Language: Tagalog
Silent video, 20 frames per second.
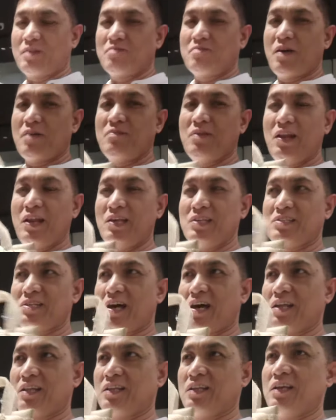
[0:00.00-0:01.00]

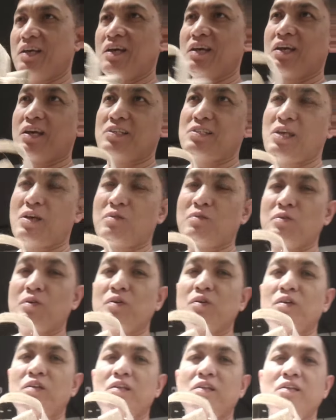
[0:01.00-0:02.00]
Mabilisan. Kasi kung
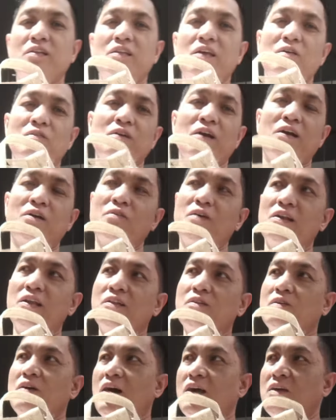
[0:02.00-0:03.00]
hindi ako gagawa
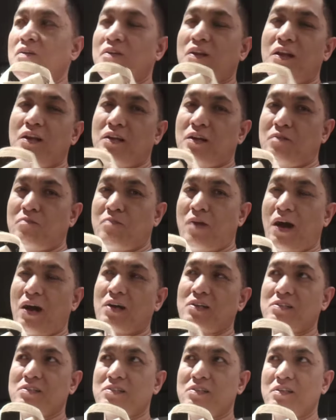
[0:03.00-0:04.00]
nito, ayaw nila ng
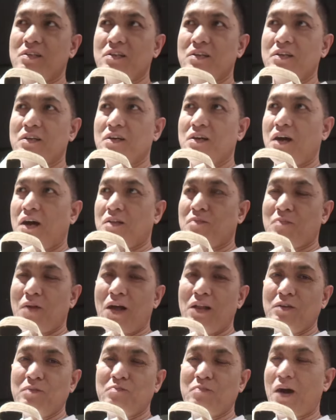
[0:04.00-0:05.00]
box at
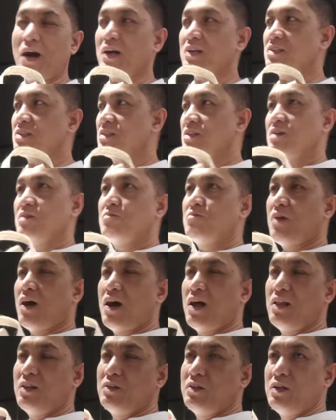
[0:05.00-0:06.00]
mahal yung box,
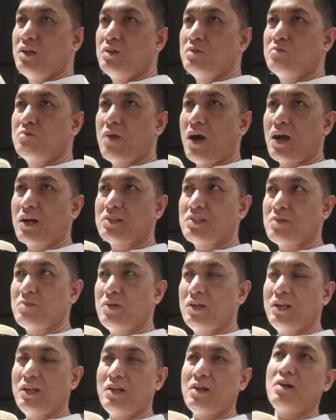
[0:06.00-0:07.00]
mahal din yung bag,
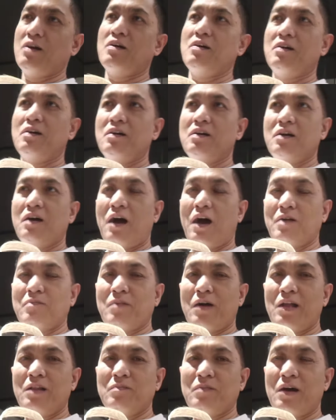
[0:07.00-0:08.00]
sabi nila, ang
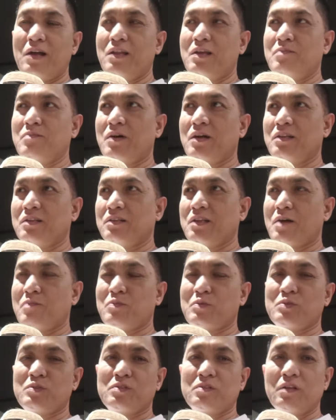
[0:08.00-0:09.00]
mahal-mahal naman.
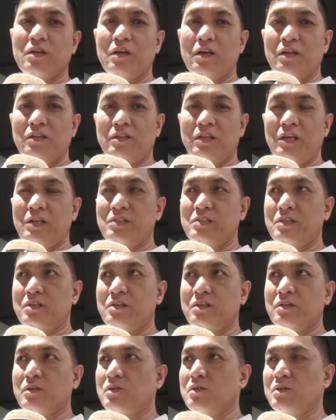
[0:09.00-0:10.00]
Tapos,
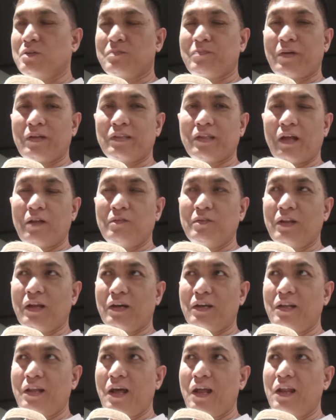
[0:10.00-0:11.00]
t-shirt or pantalon
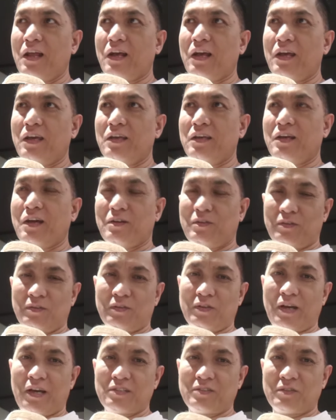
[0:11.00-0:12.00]
lang ilalagay, ganun
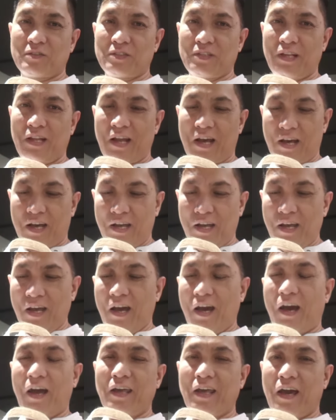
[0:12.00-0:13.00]
ang gastos nila.
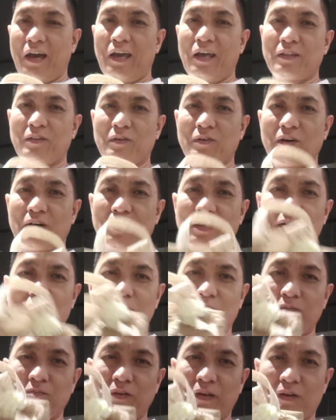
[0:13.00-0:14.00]
Kaya ito ang
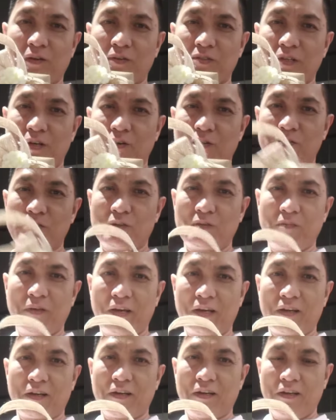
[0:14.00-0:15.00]
i-offer ko sa
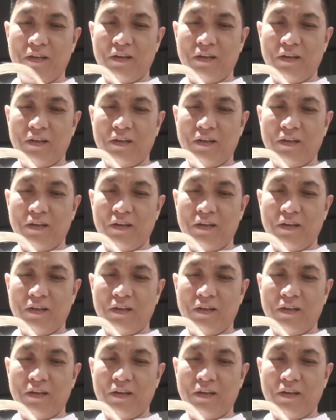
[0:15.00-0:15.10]
customer,